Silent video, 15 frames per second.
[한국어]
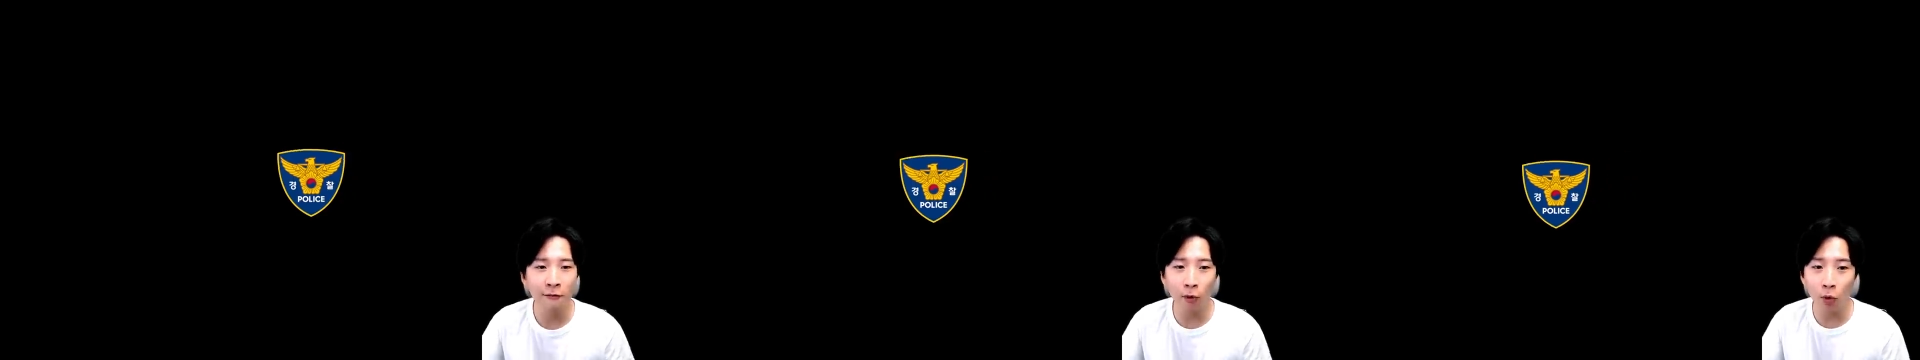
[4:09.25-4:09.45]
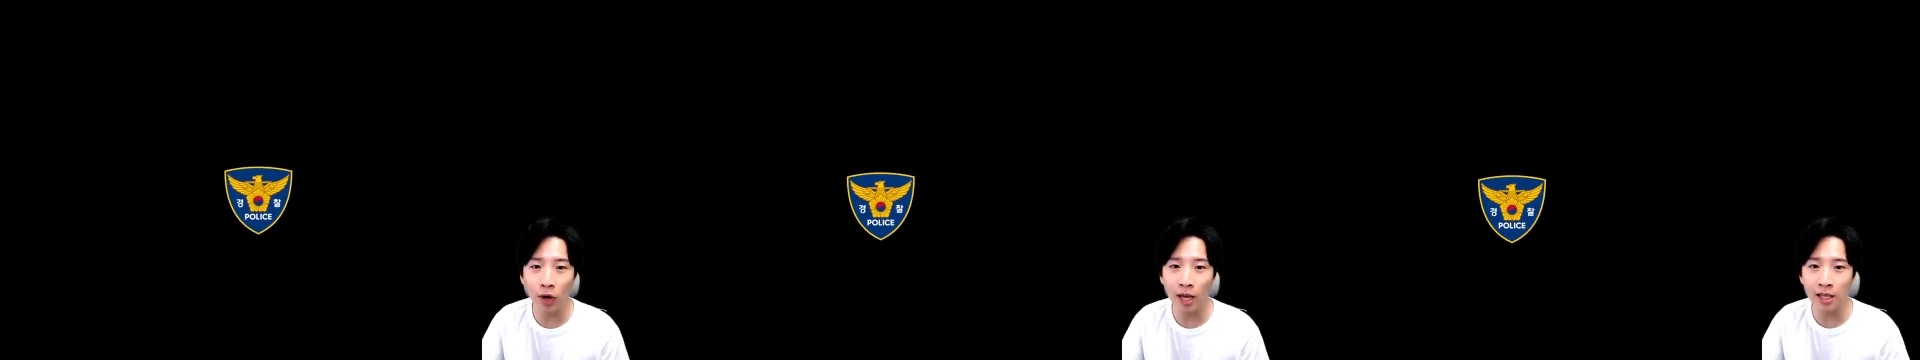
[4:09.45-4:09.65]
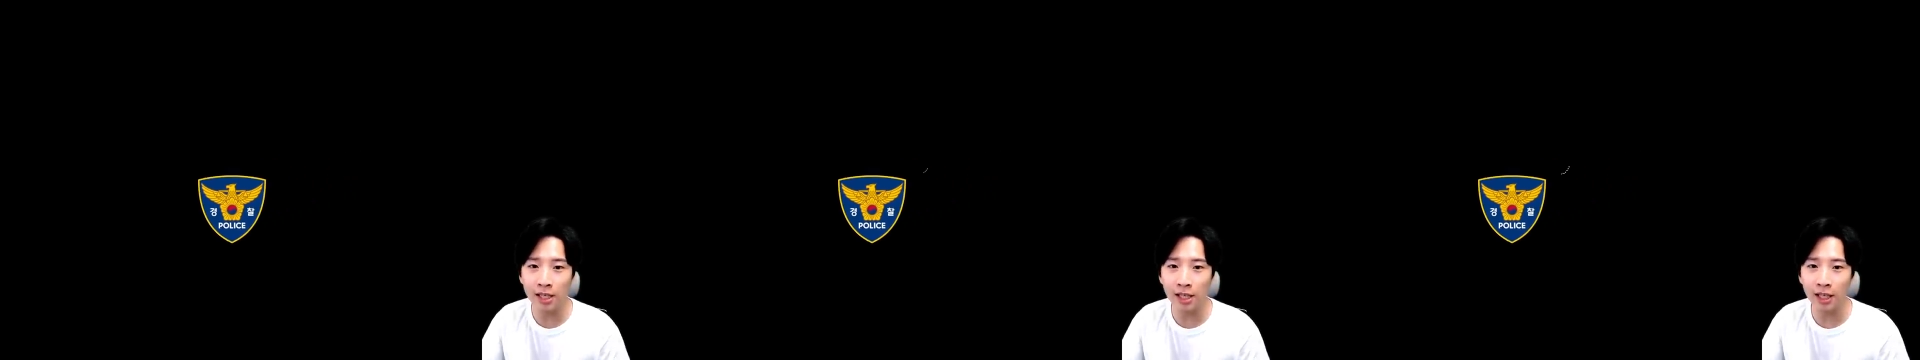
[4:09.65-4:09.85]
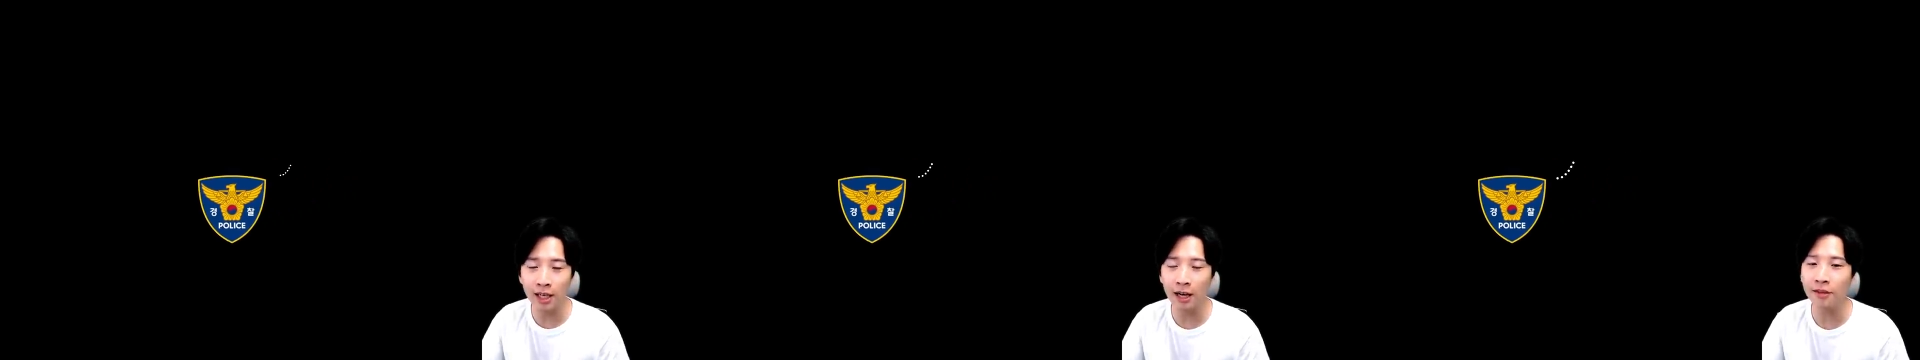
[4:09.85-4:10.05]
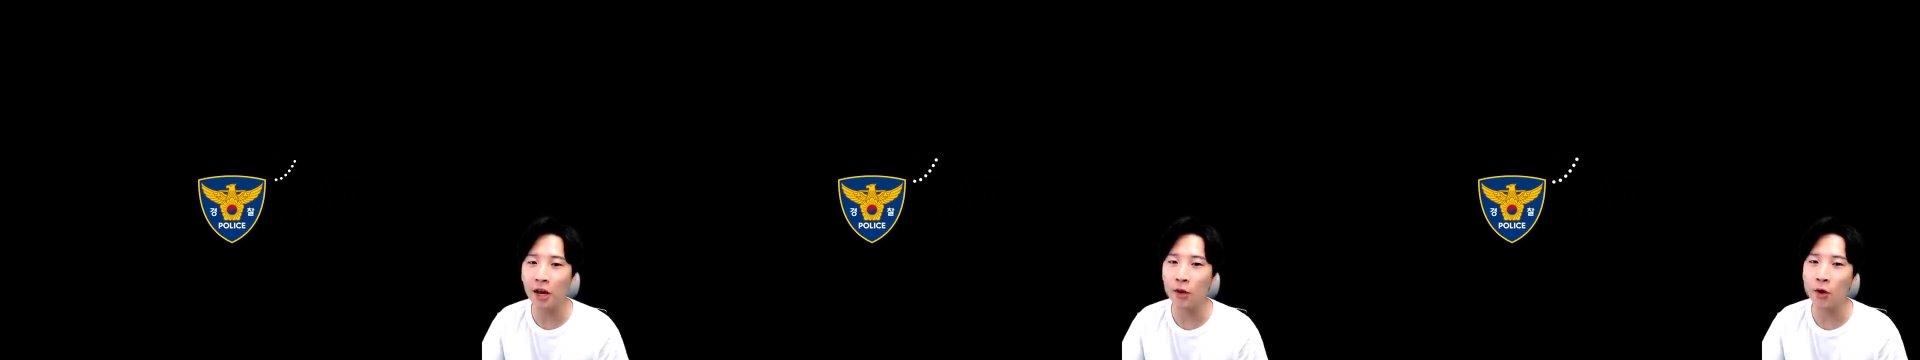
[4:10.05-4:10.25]

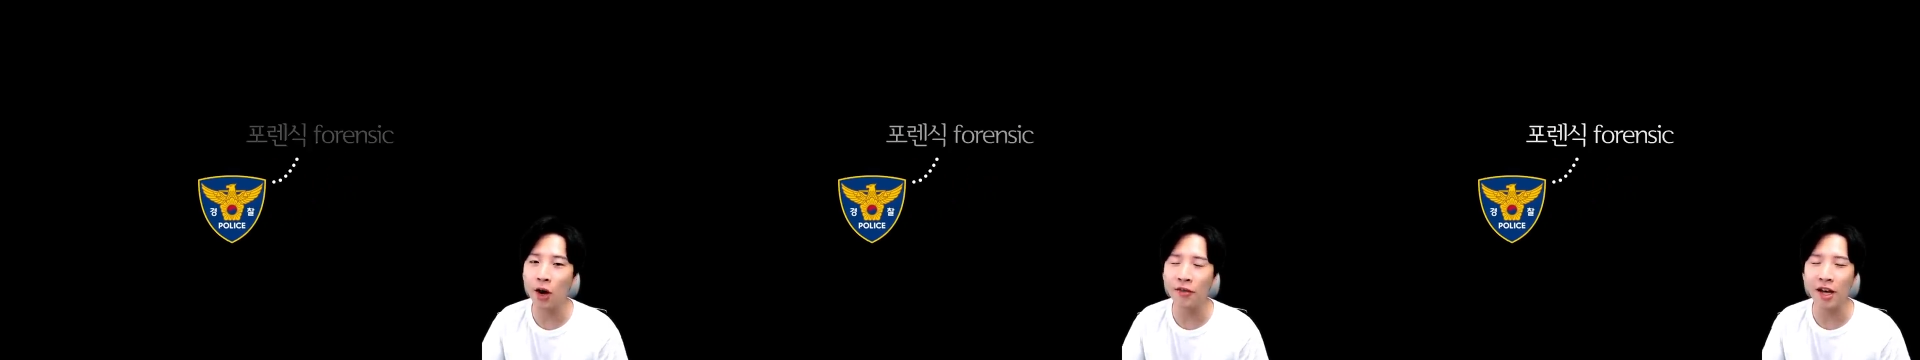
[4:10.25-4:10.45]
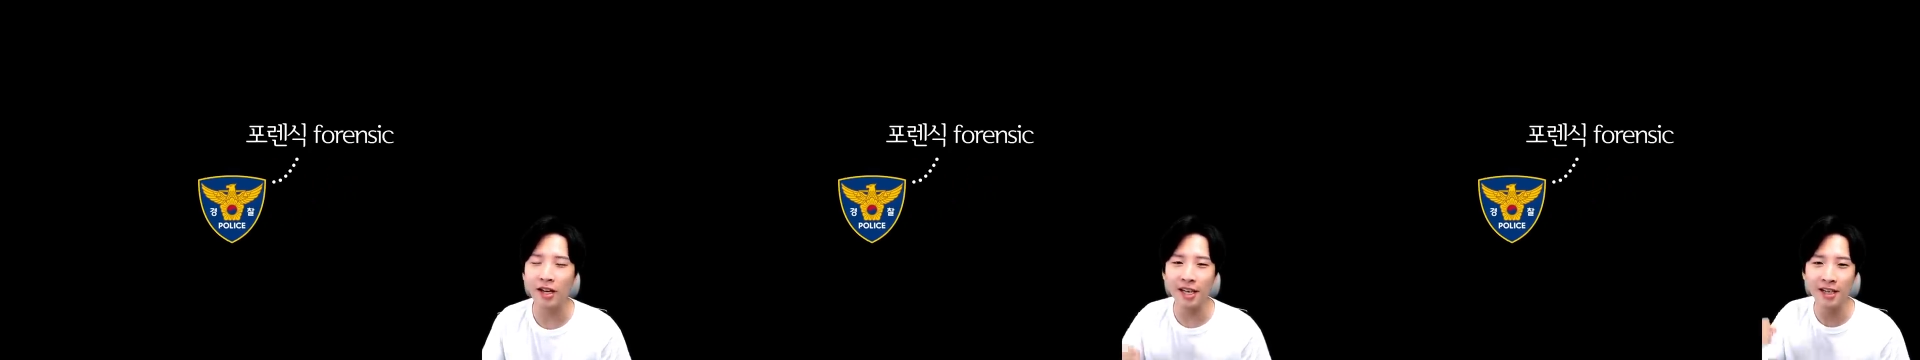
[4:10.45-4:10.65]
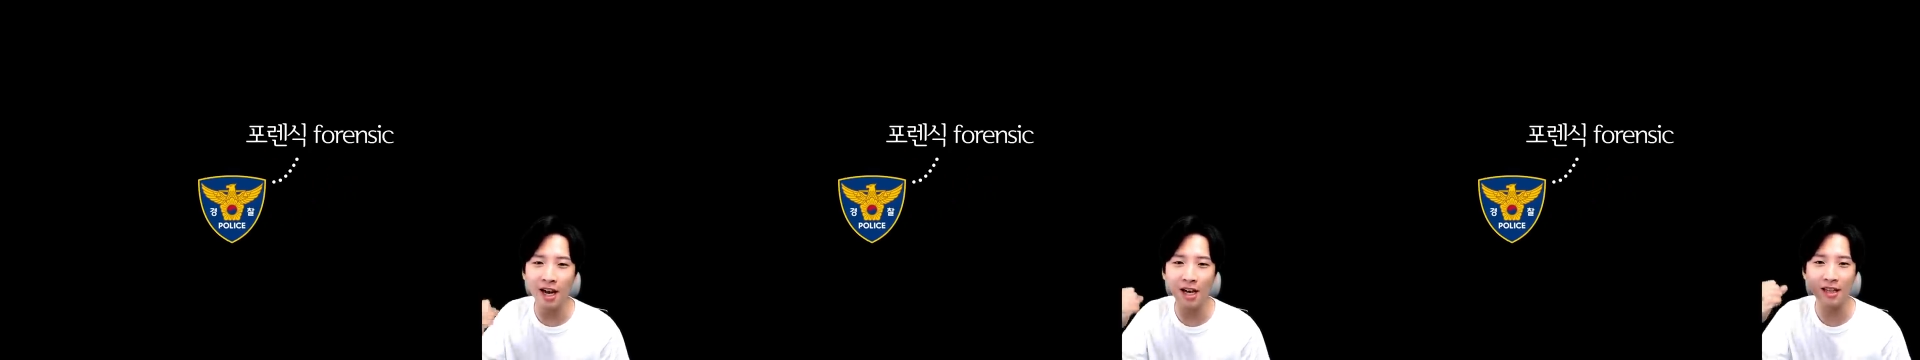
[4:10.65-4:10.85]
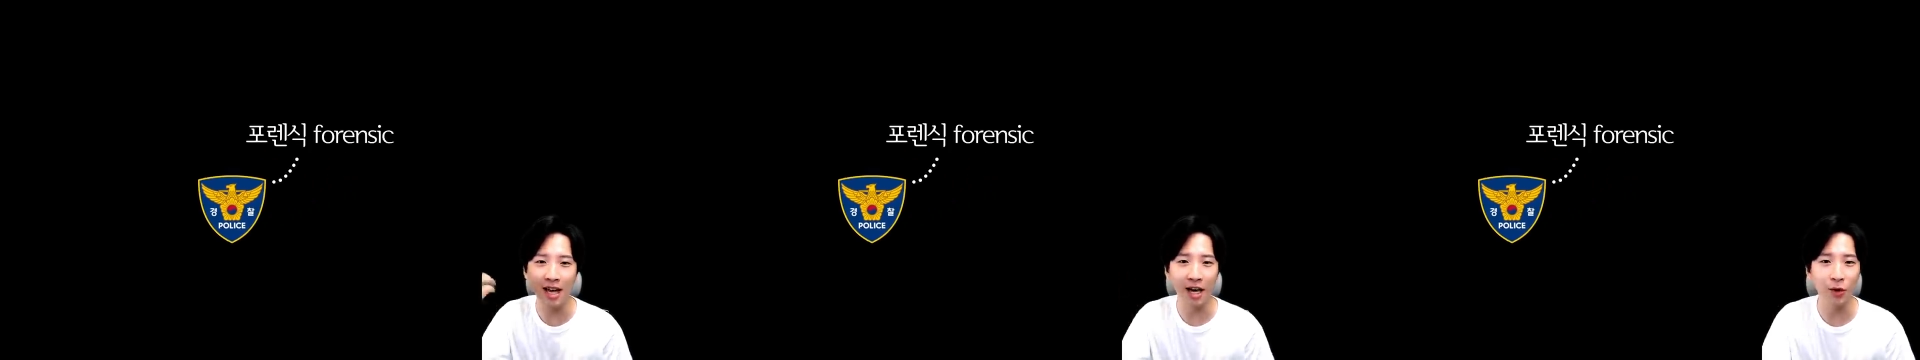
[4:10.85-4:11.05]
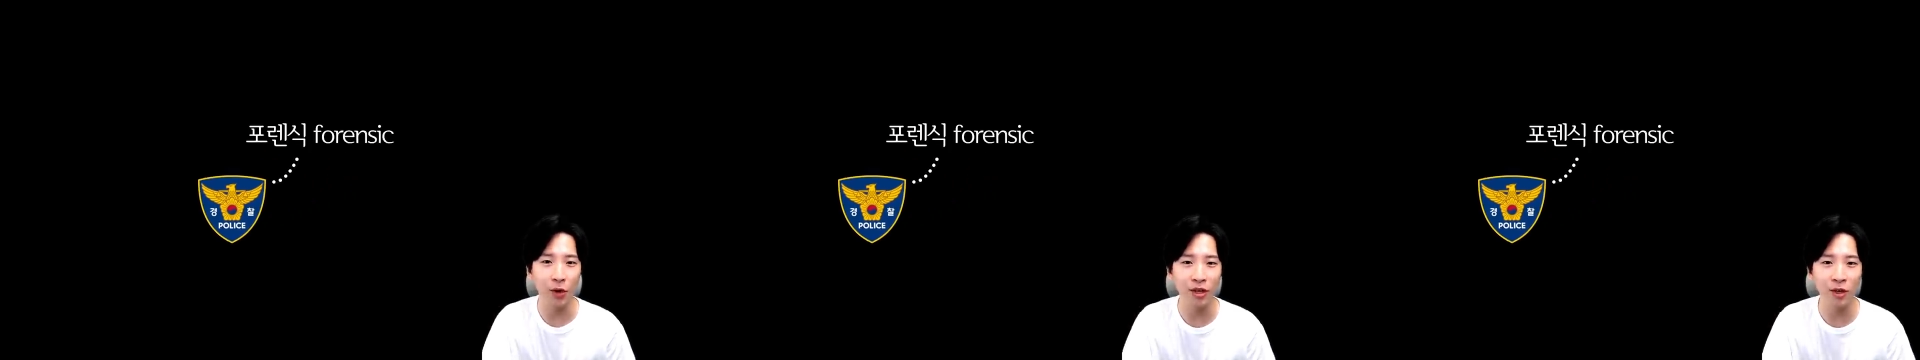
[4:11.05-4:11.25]
포렌식이란 단어가 딱 생각이
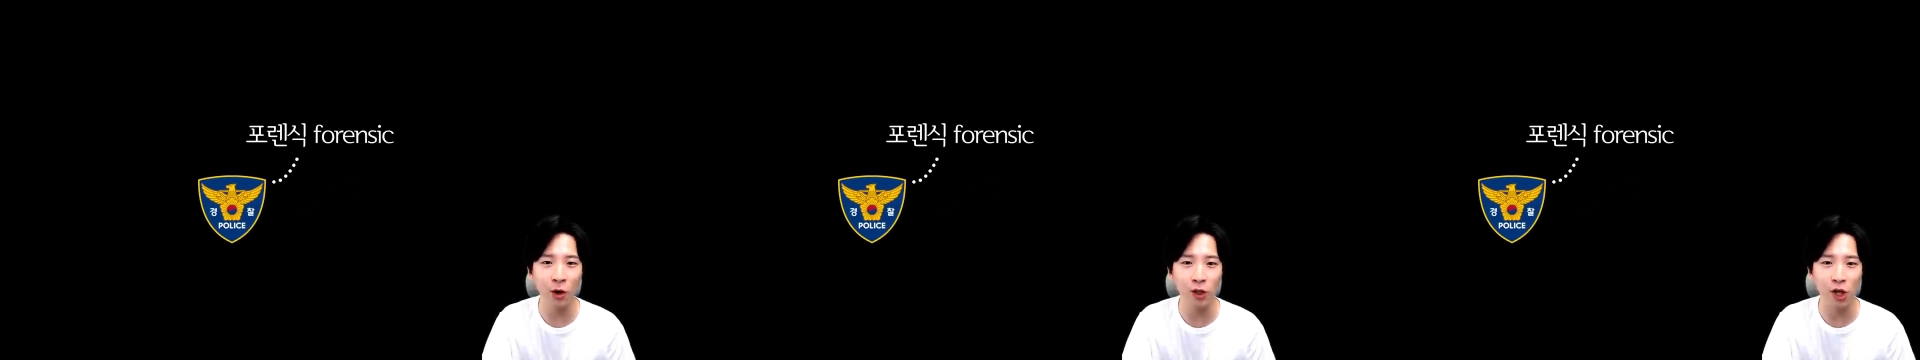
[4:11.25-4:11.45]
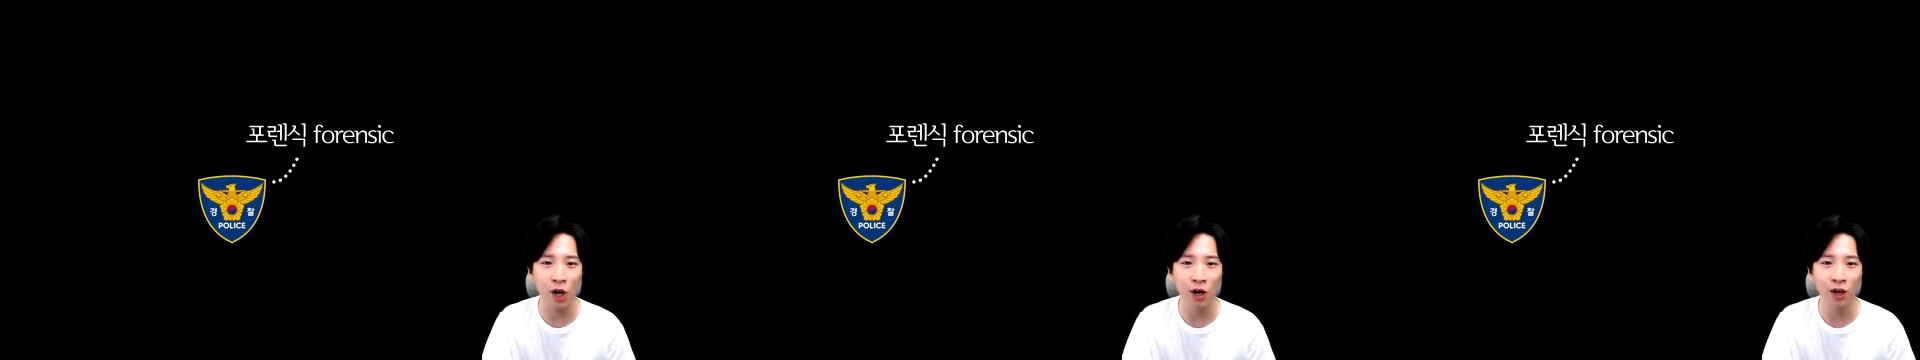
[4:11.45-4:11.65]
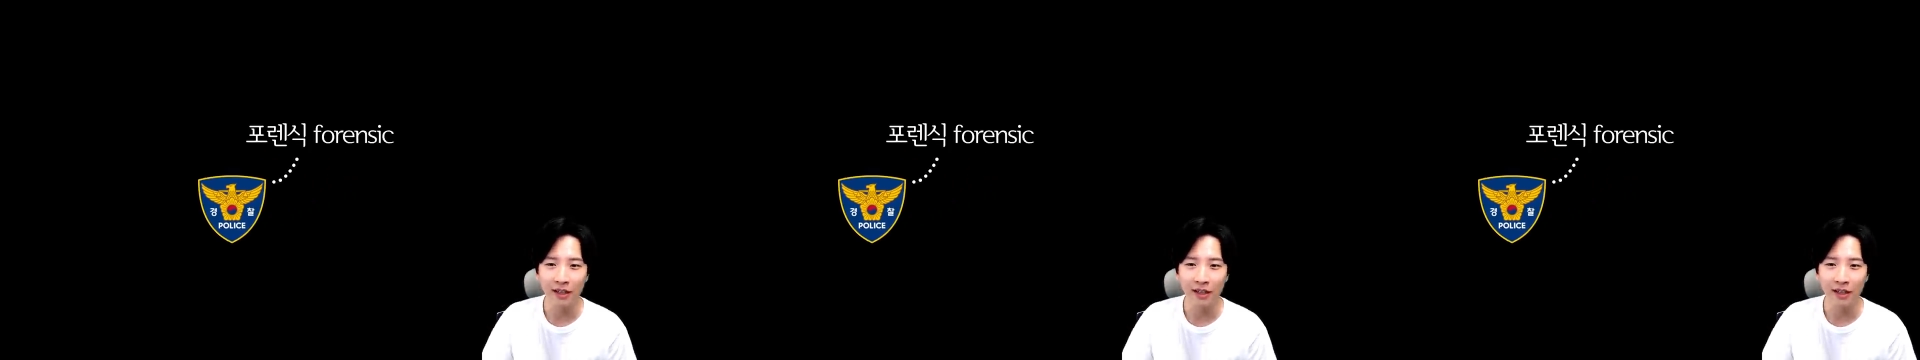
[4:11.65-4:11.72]
나게 되는 거죠.